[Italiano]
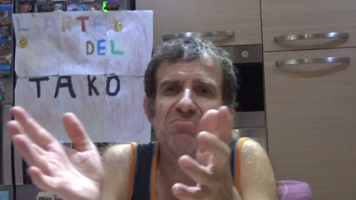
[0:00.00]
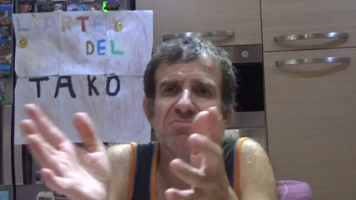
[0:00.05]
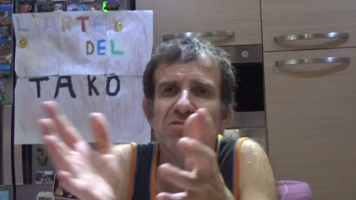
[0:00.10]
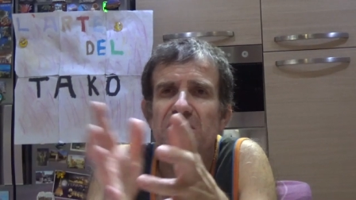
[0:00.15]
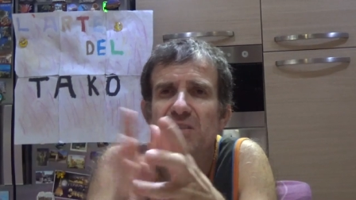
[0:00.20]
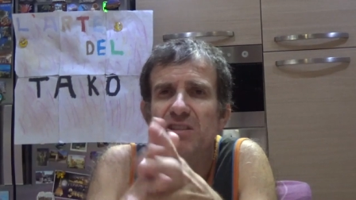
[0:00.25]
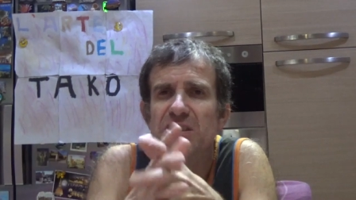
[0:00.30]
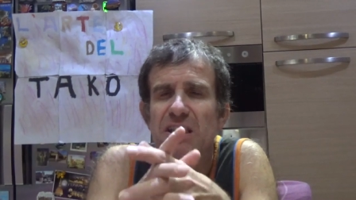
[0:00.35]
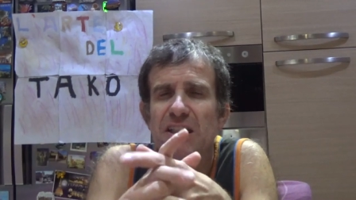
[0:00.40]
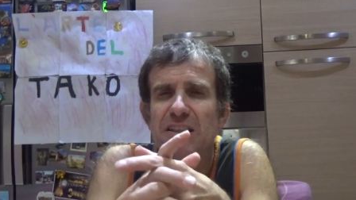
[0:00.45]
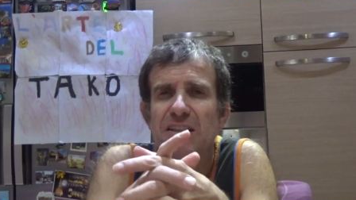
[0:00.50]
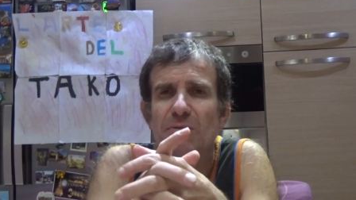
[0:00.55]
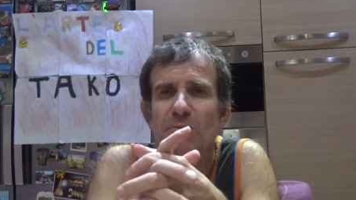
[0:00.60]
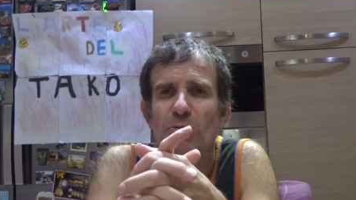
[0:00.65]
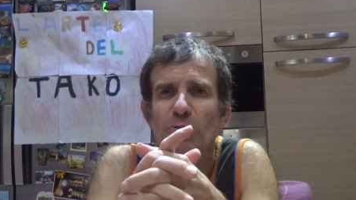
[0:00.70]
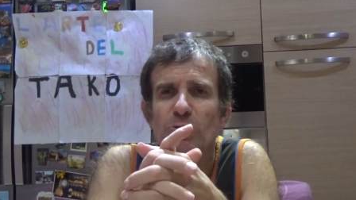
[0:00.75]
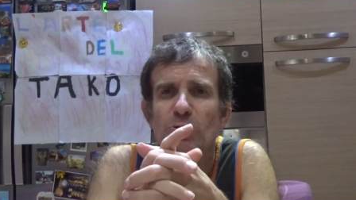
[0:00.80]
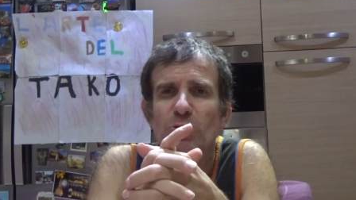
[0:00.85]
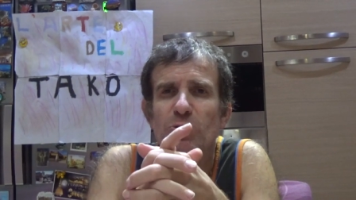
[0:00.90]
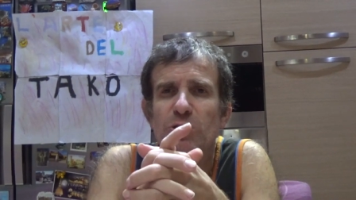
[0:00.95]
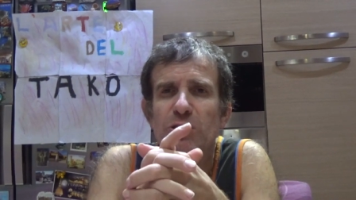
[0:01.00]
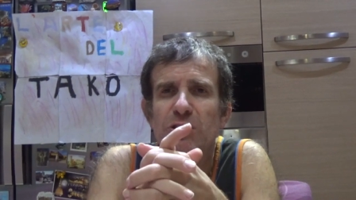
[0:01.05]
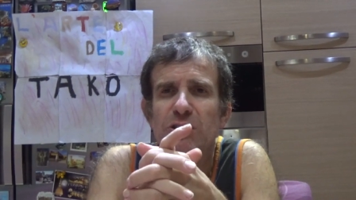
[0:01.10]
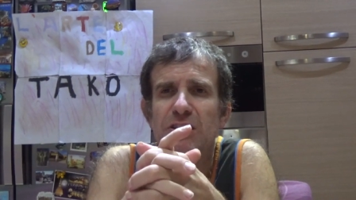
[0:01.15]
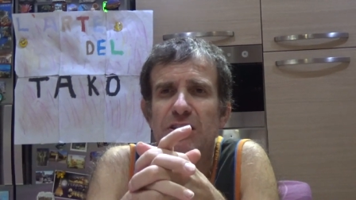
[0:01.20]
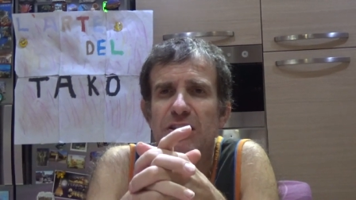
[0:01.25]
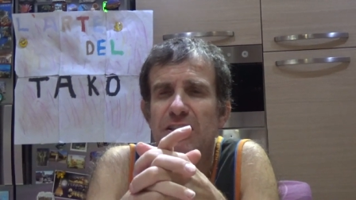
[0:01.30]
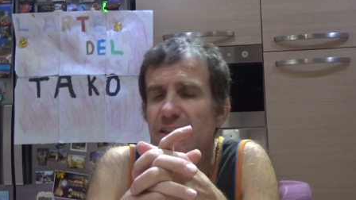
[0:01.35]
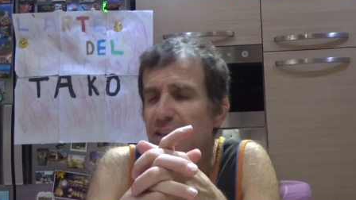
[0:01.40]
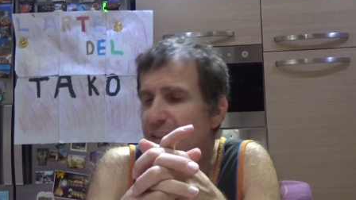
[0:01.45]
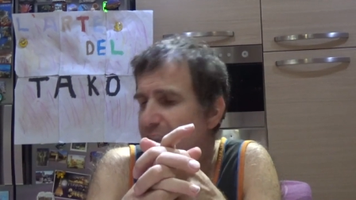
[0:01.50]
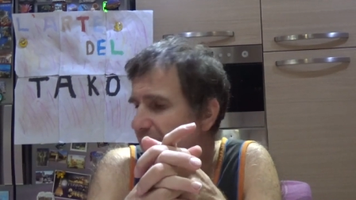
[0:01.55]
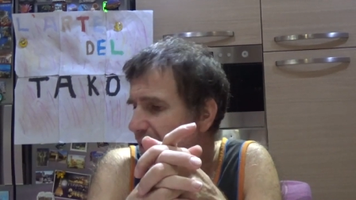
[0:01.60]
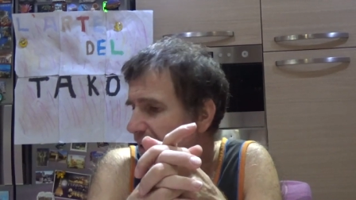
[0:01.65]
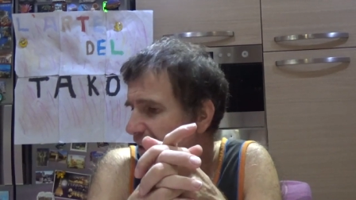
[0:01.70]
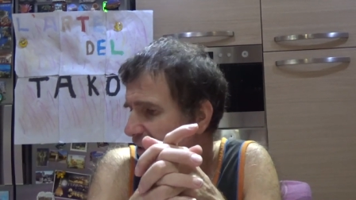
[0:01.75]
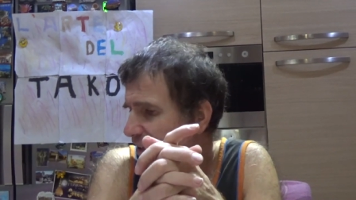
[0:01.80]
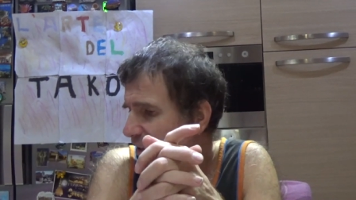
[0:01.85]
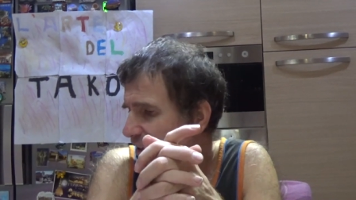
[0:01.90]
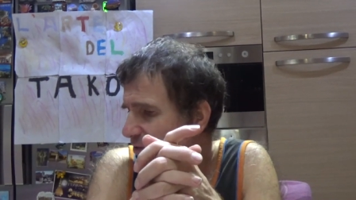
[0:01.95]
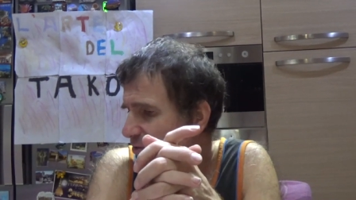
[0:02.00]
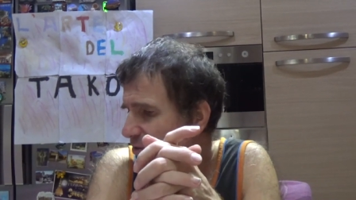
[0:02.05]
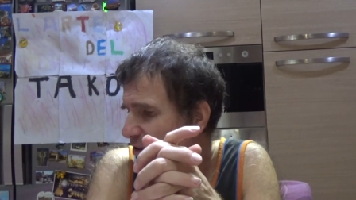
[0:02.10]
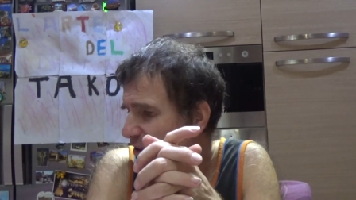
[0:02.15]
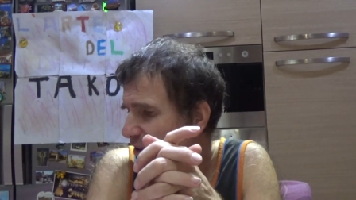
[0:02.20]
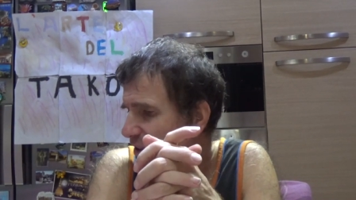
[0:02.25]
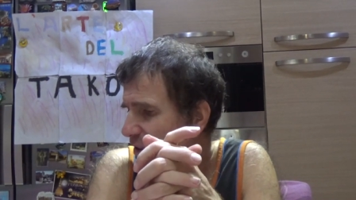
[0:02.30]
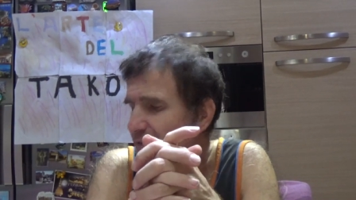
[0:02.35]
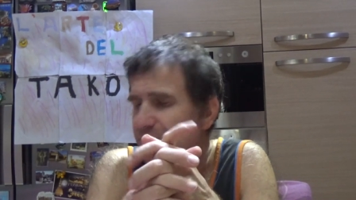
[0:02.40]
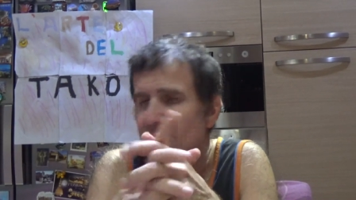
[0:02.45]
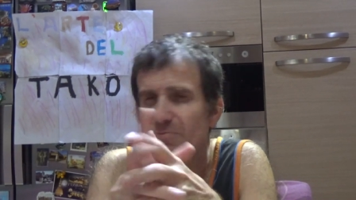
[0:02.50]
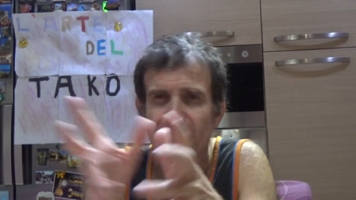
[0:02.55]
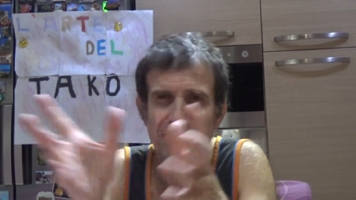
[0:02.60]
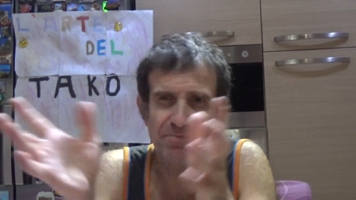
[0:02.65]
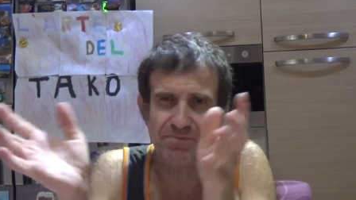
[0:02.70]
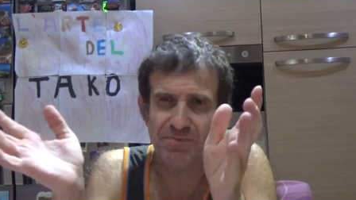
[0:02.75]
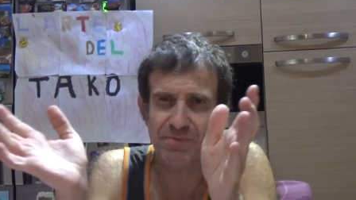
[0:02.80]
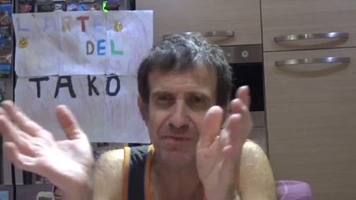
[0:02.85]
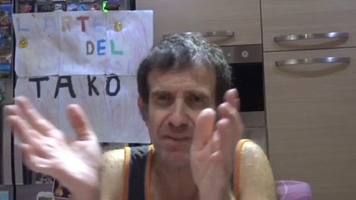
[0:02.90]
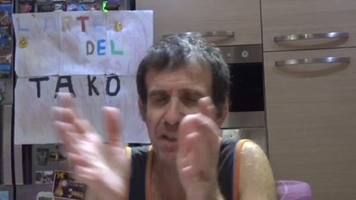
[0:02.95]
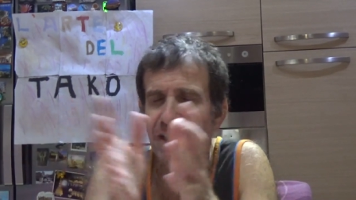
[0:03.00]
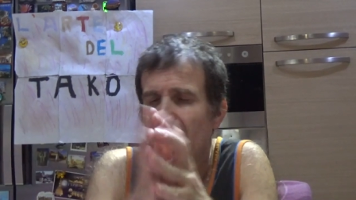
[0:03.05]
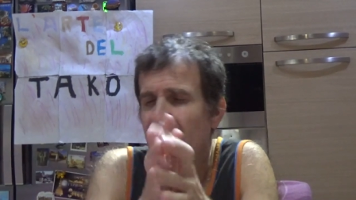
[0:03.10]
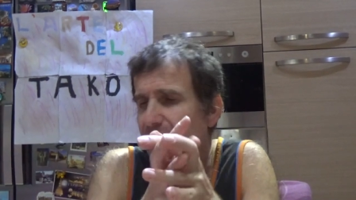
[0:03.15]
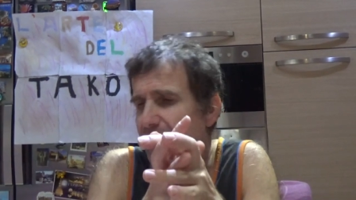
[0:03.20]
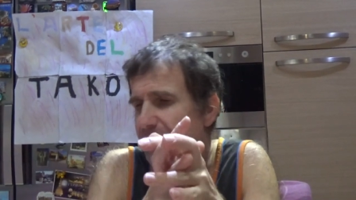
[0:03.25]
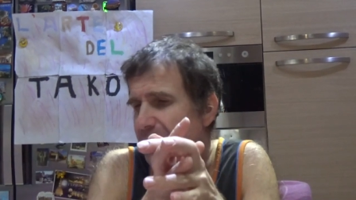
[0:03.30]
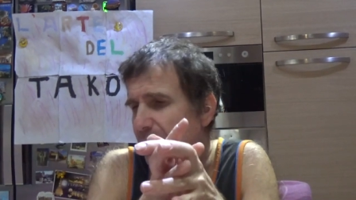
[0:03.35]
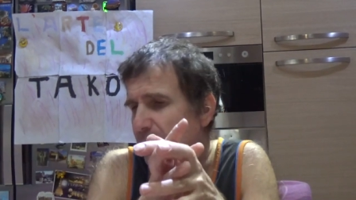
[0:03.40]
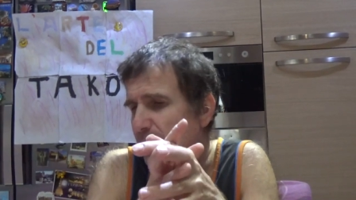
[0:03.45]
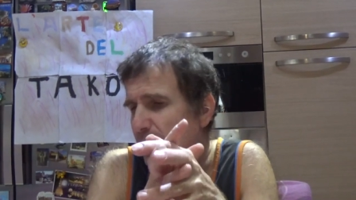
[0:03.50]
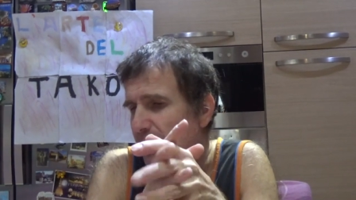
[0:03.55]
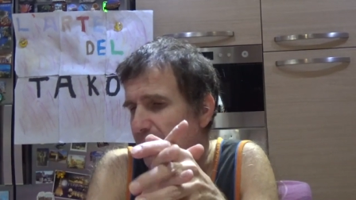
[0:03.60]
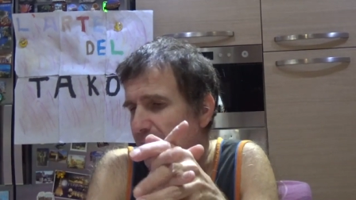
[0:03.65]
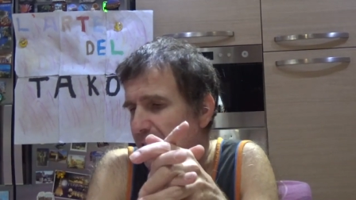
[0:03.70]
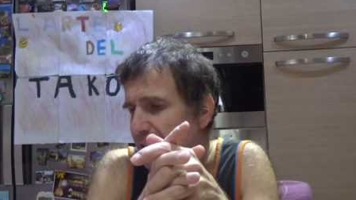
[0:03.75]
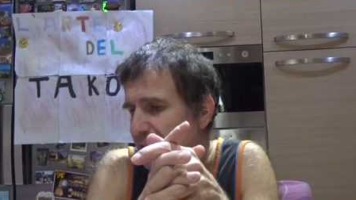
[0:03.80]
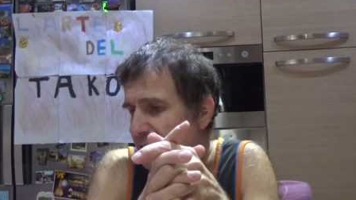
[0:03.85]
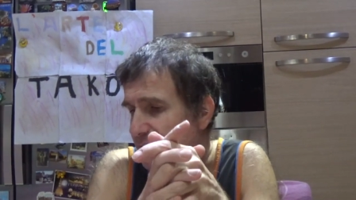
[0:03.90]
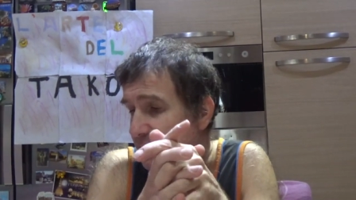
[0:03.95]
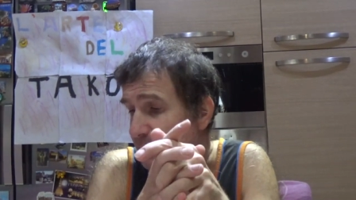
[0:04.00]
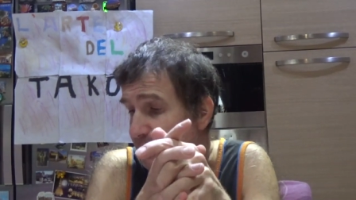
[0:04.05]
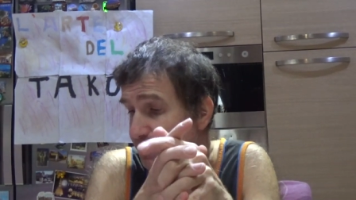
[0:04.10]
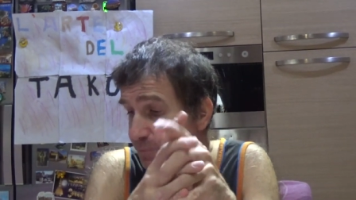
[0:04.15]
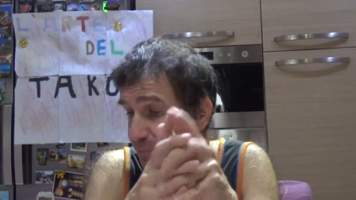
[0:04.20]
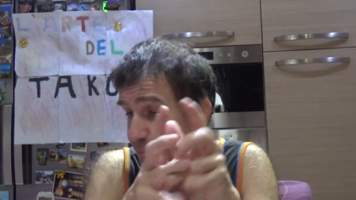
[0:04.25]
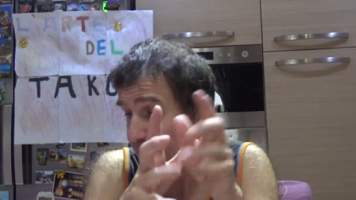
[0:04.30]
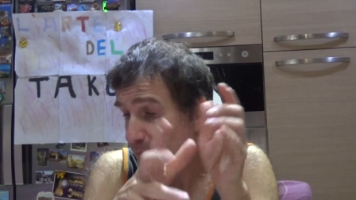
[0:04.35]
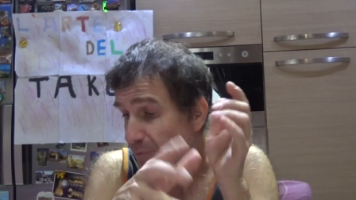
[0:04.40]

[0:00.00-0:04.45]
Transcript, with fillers: è stata molto gentile e quindi andiamo avanti.